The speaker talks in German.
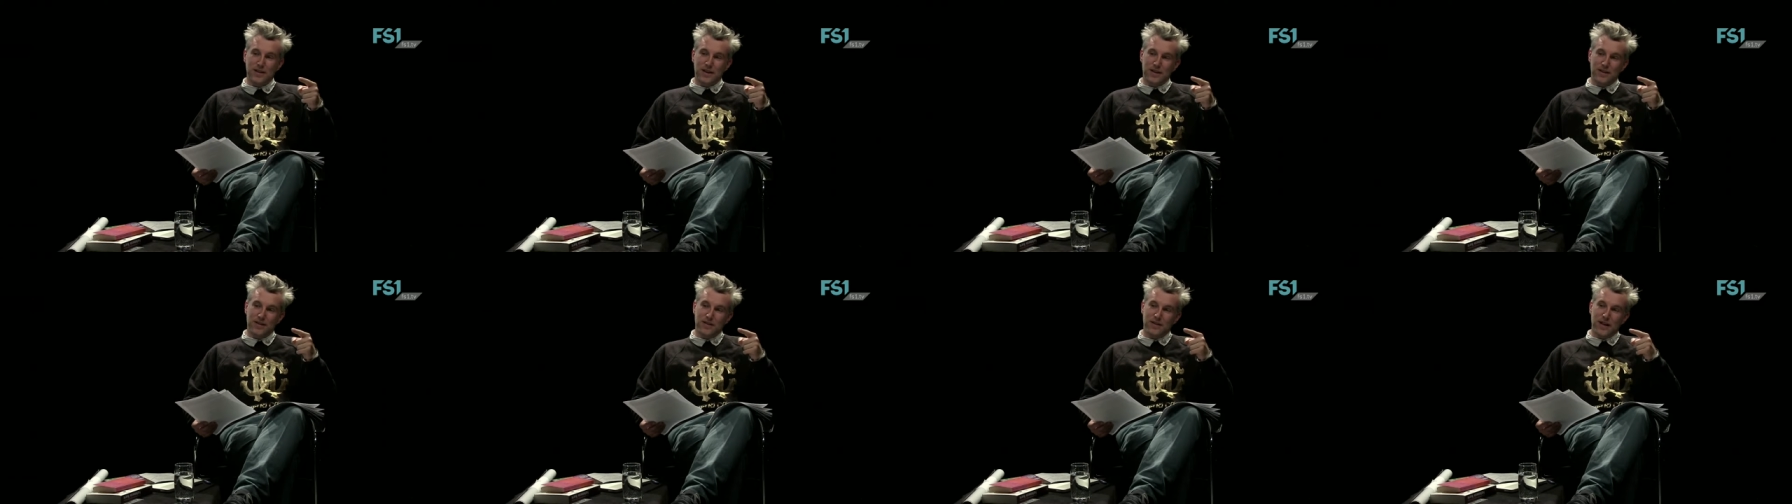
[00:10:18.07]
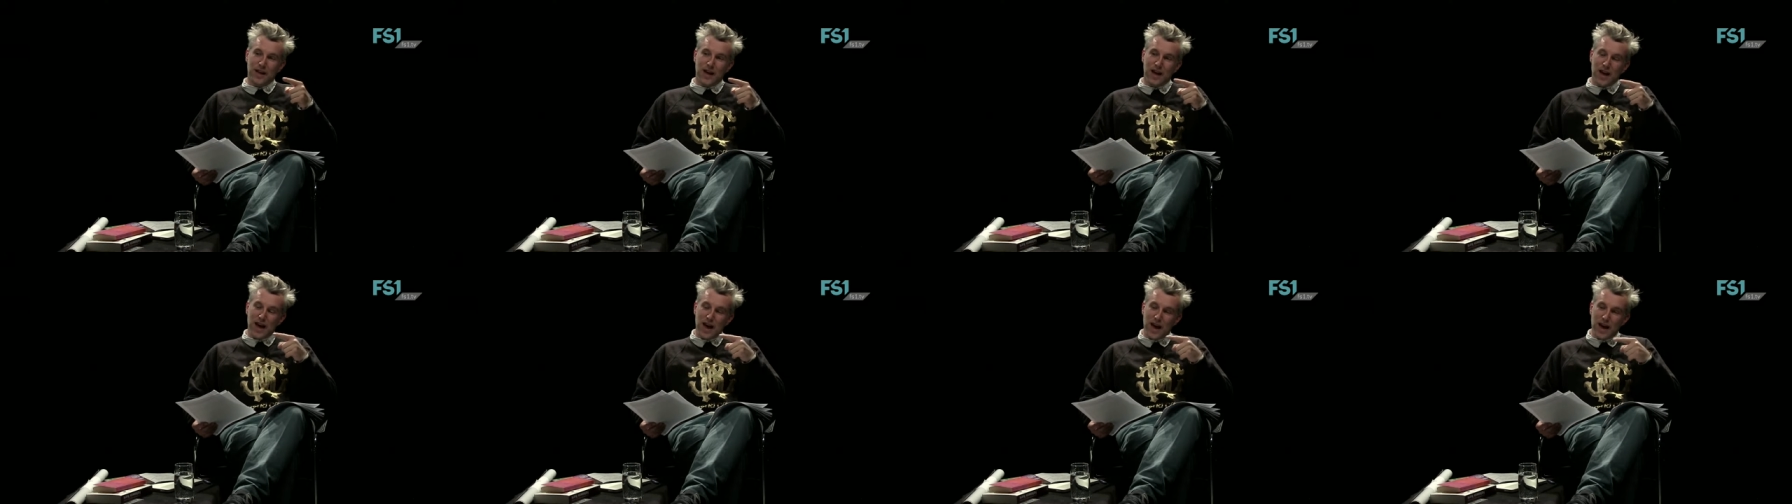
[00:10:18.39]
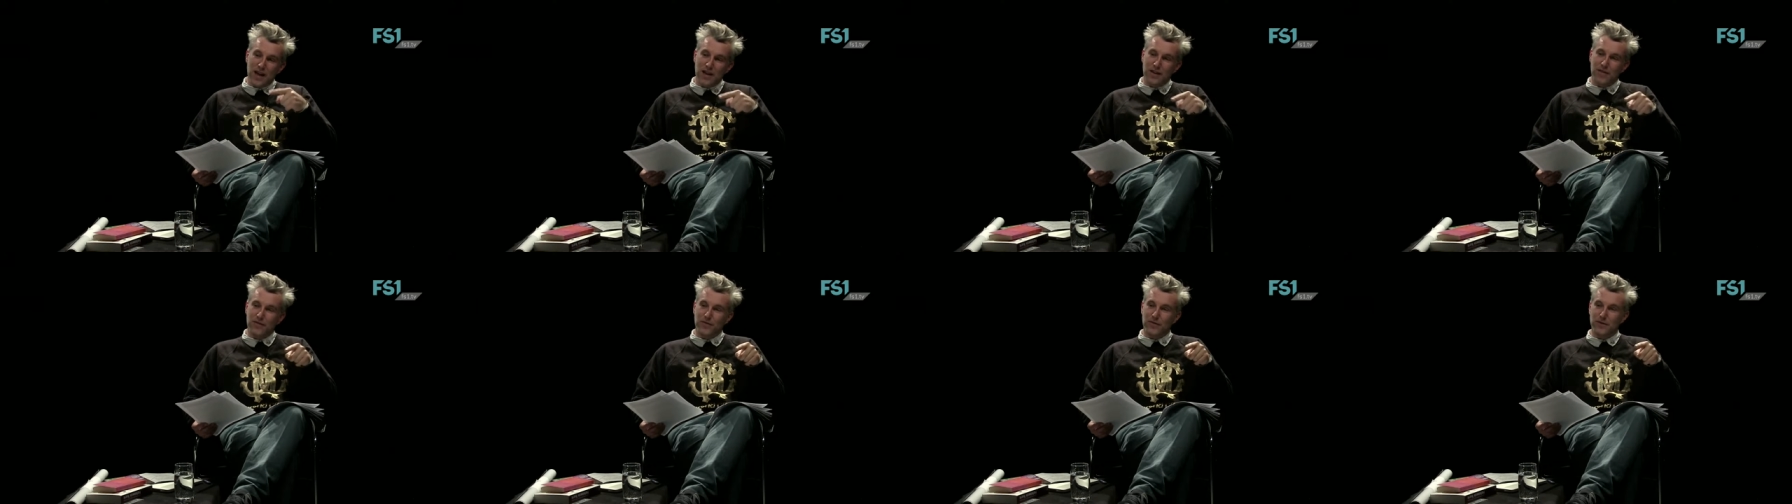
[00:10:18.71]
dass die
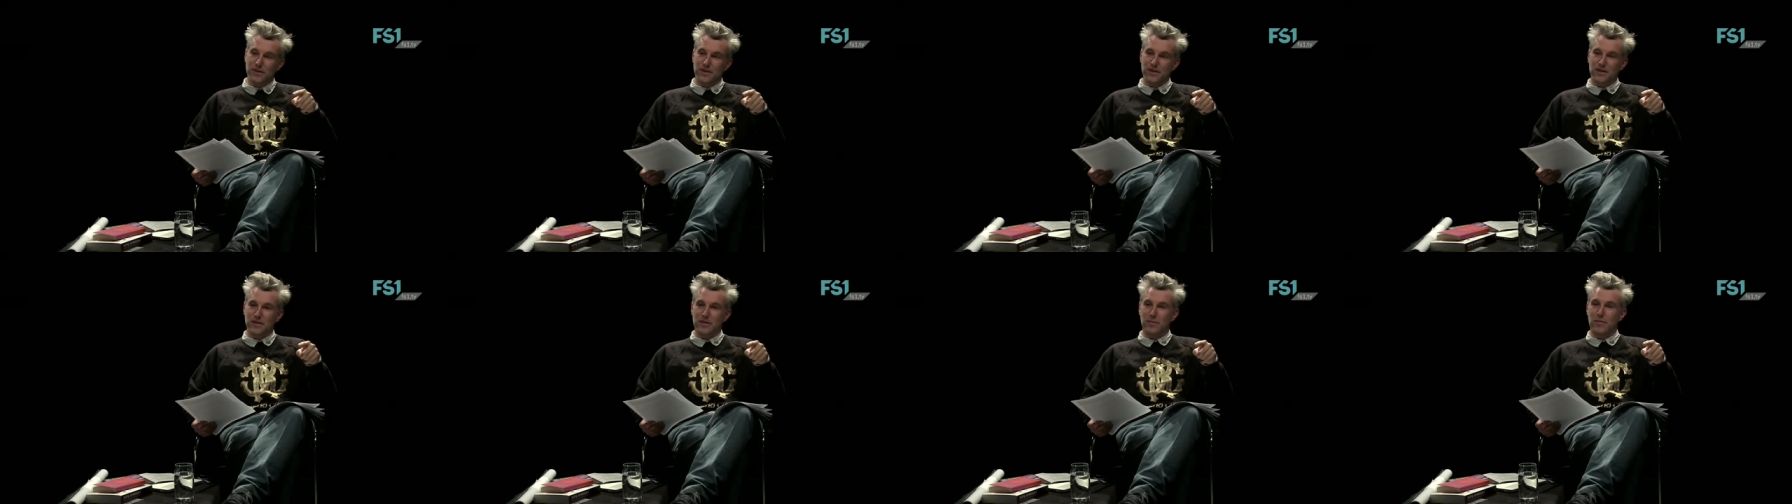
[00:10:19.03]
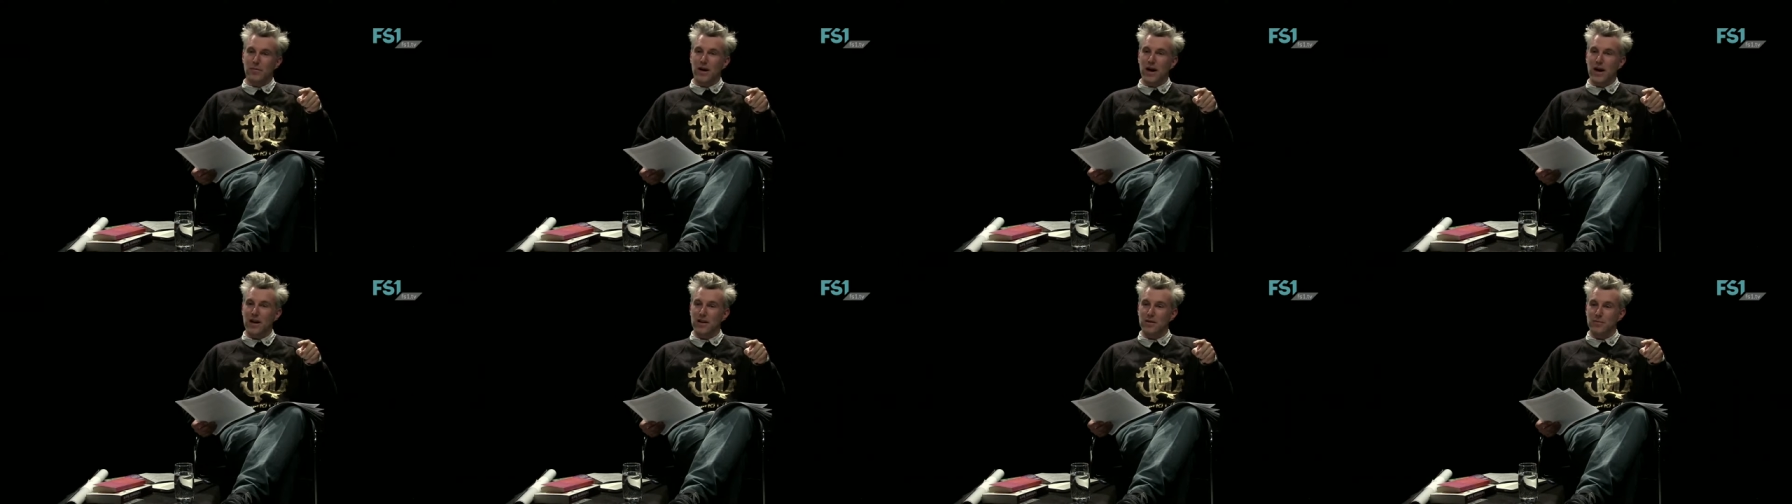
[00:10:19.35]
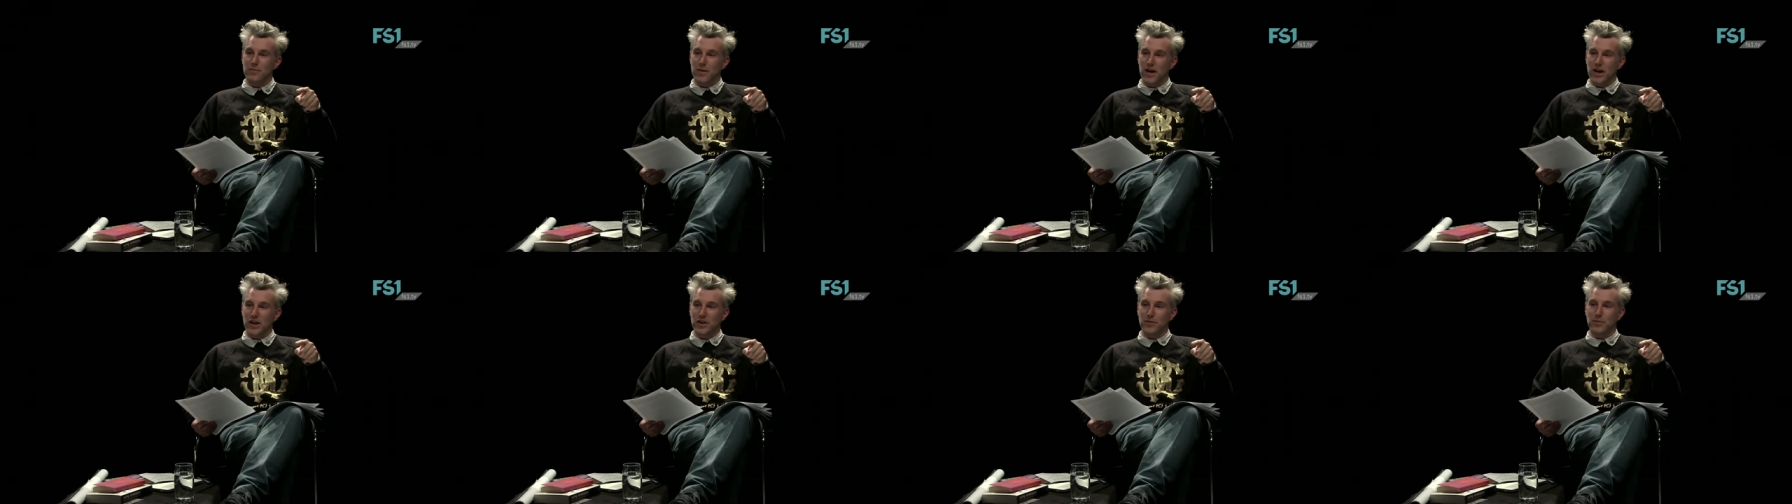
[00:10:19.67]
keine von diesen
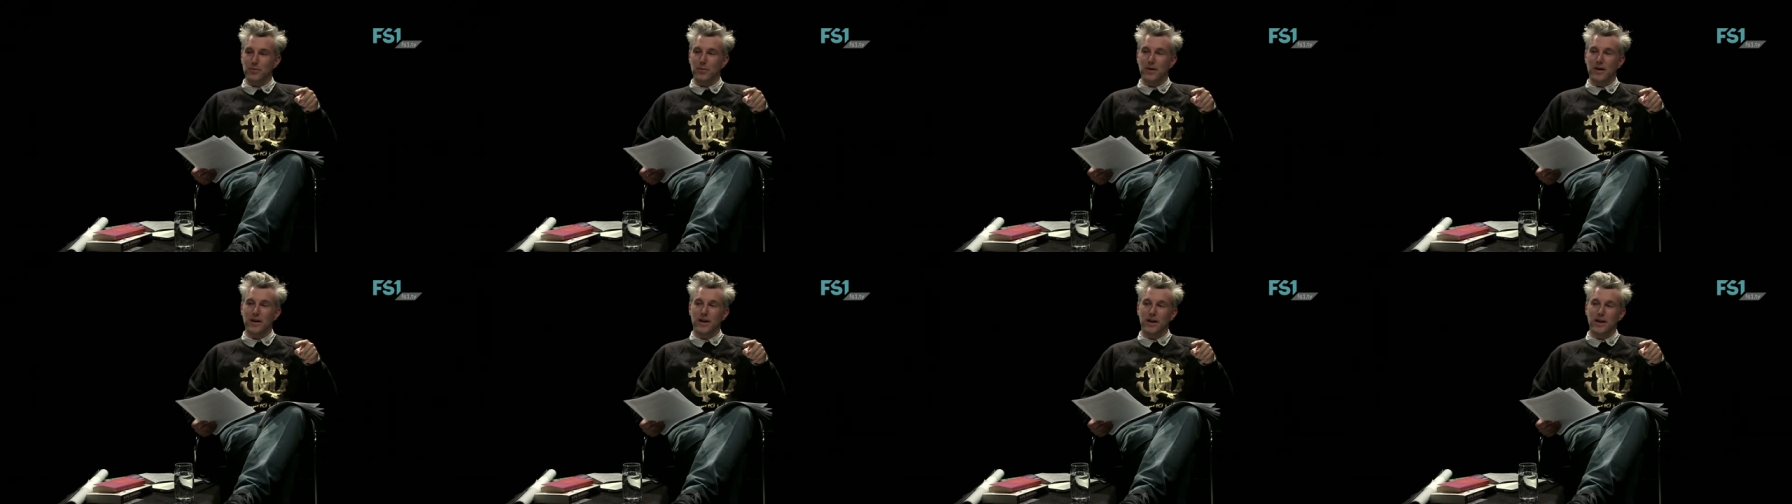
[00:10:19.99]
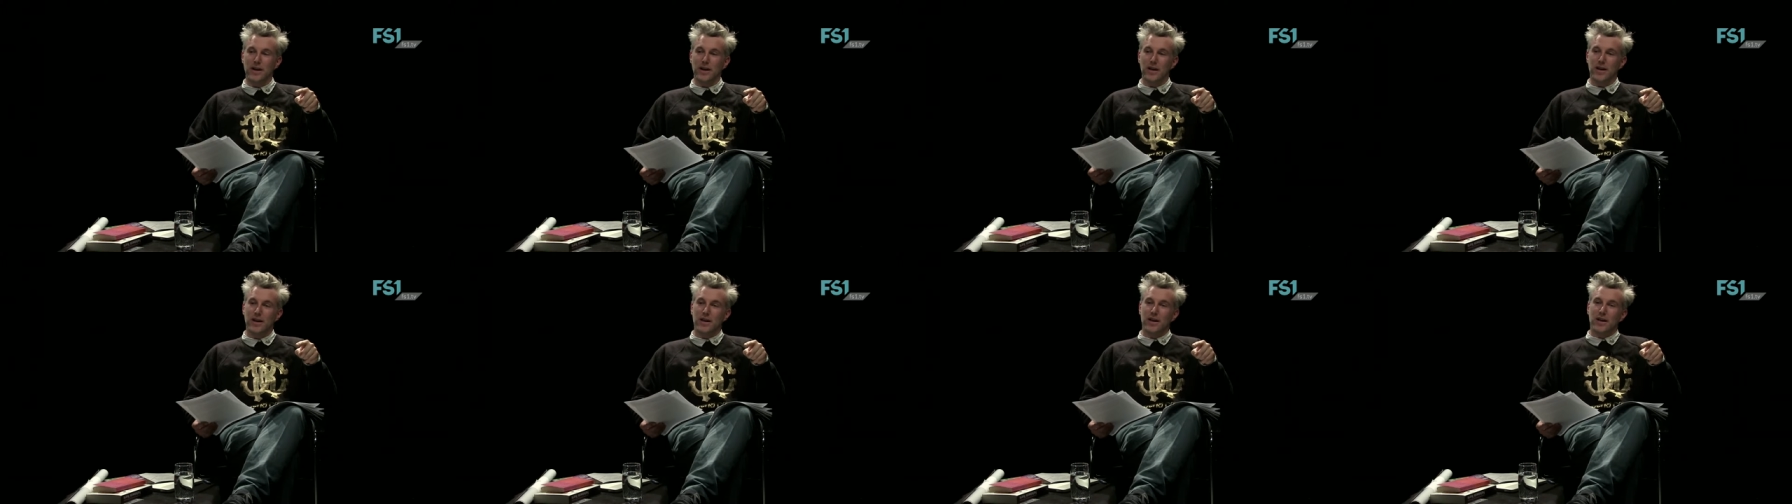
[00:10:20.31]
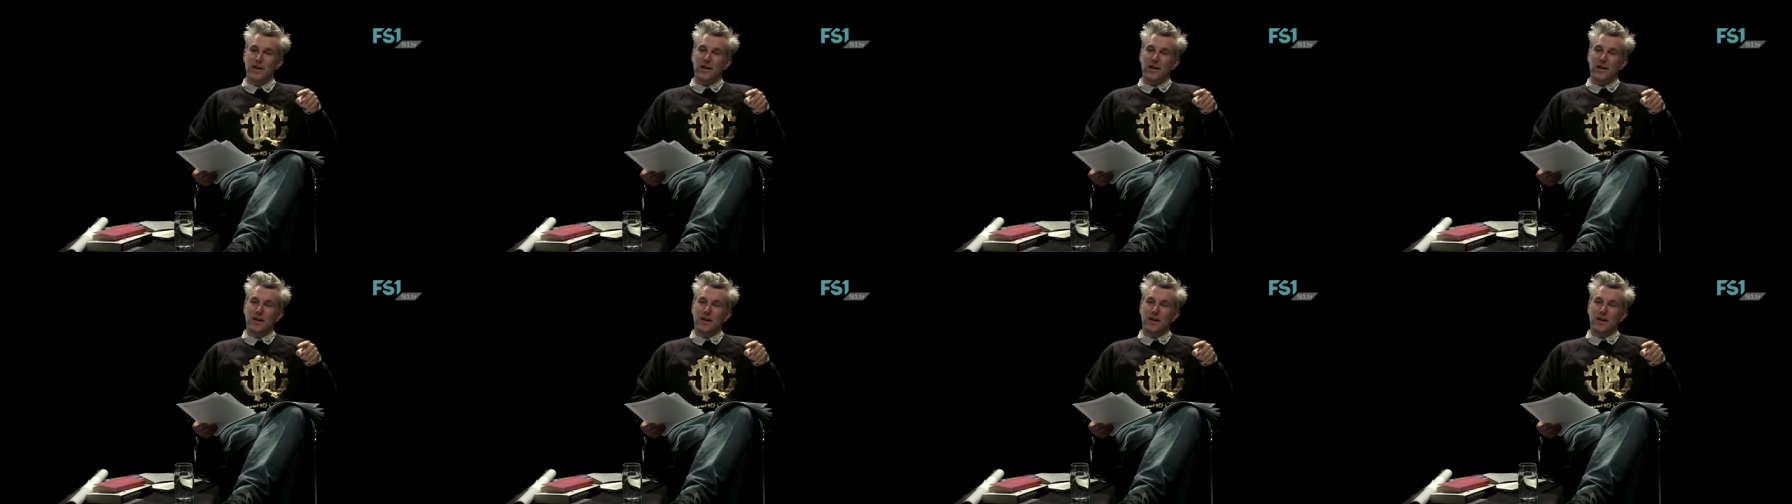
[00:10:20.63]
beiden Beispielen